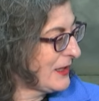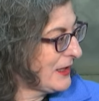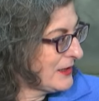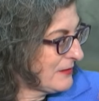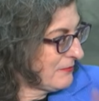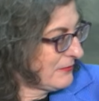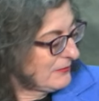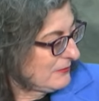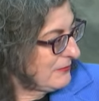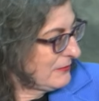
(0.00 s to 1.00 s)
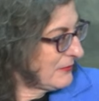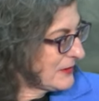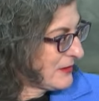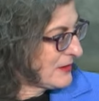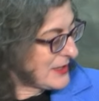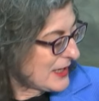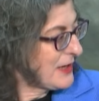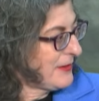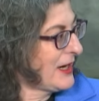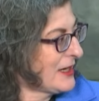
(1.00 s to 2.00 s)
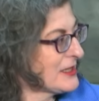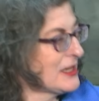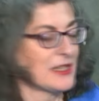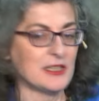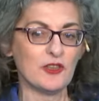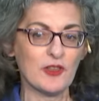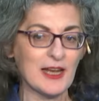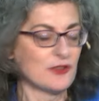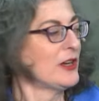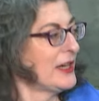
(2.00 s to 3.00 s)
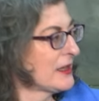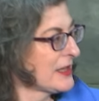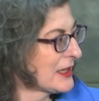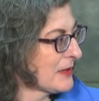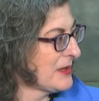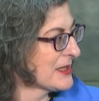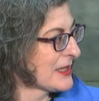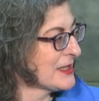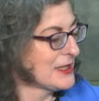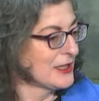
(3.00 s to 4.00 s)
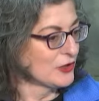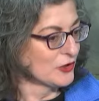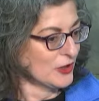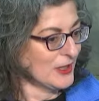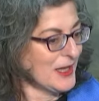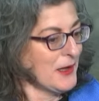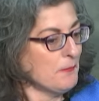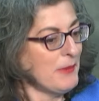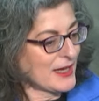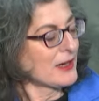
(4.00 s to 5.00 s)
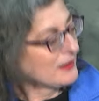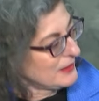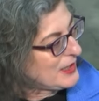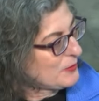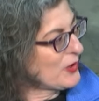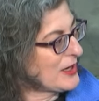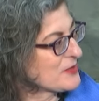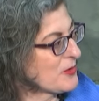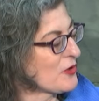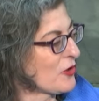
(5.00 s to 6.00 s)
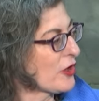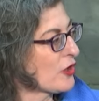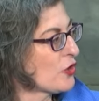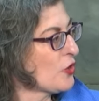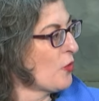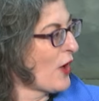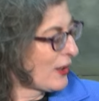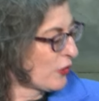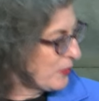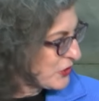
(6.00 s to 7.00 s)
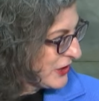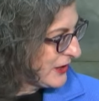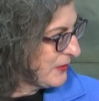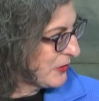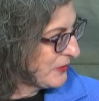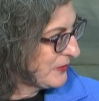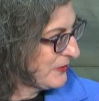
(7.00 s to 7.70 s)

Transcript: y ser liberales en el sentido de la tolerancia al que piensa distinto, ver el pluralismo ideológico como algo positivo.